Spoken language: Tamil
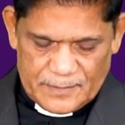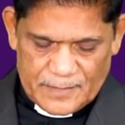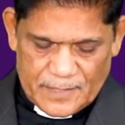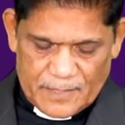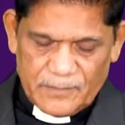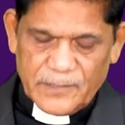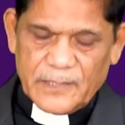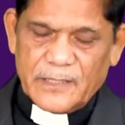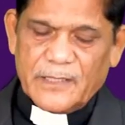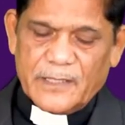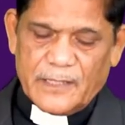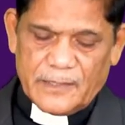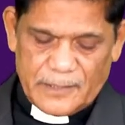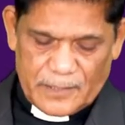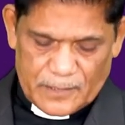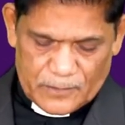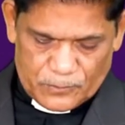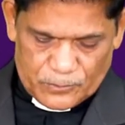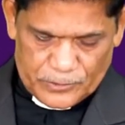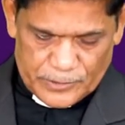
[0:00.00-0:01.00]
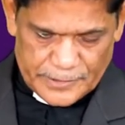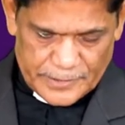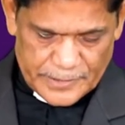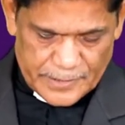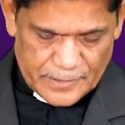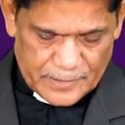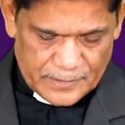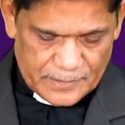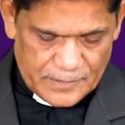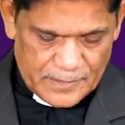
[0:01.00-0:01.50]
தாவித் ராஜா
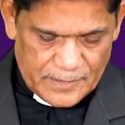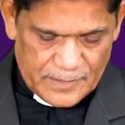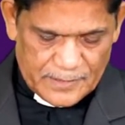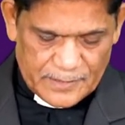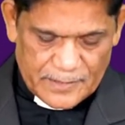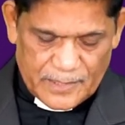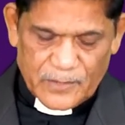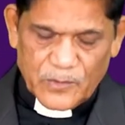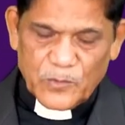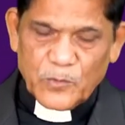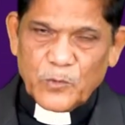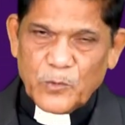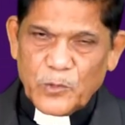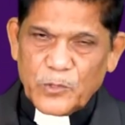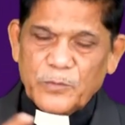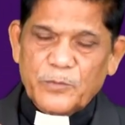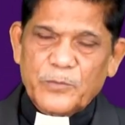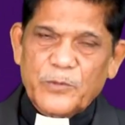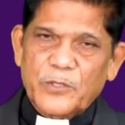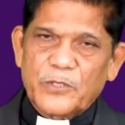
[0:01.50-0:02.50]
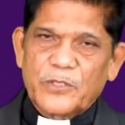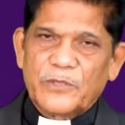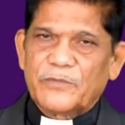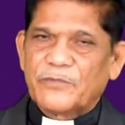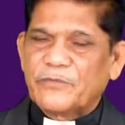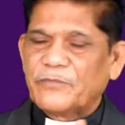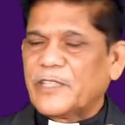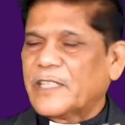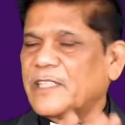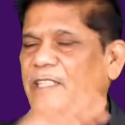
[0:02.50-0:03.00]
கூறுகிறார் நான்
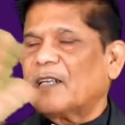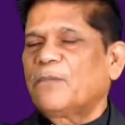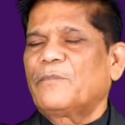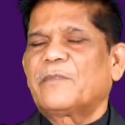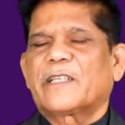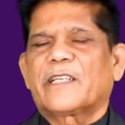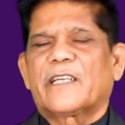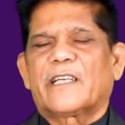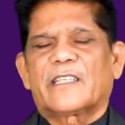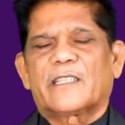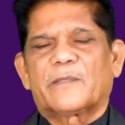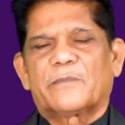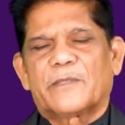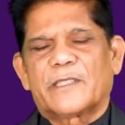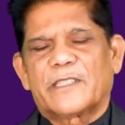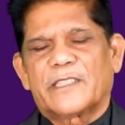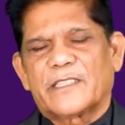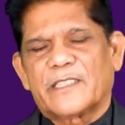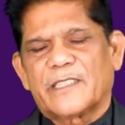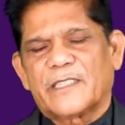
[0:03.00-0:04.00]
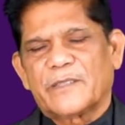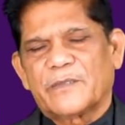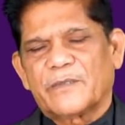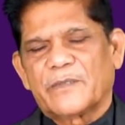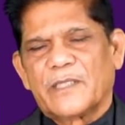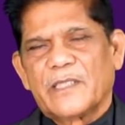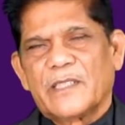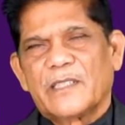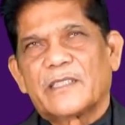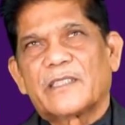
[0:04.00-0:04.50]
ஒருபோதும் விற்க முடியாதபடி
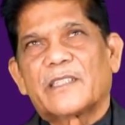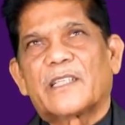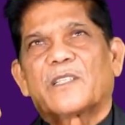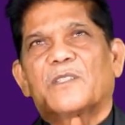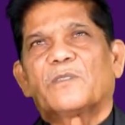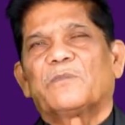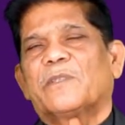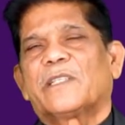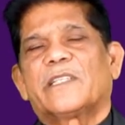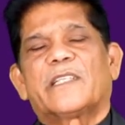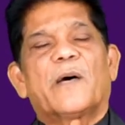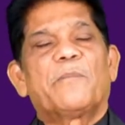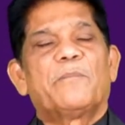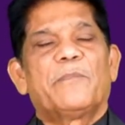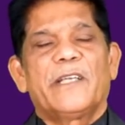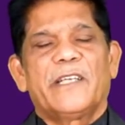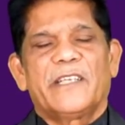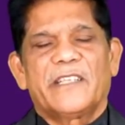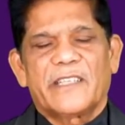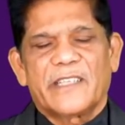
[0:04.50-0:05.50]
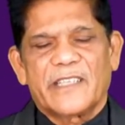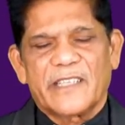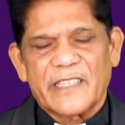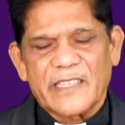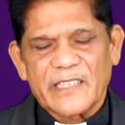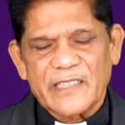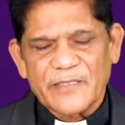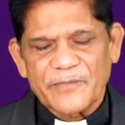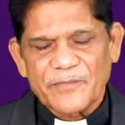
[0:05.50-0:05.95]
நான் உண்மை நம்பி இருக்கேன்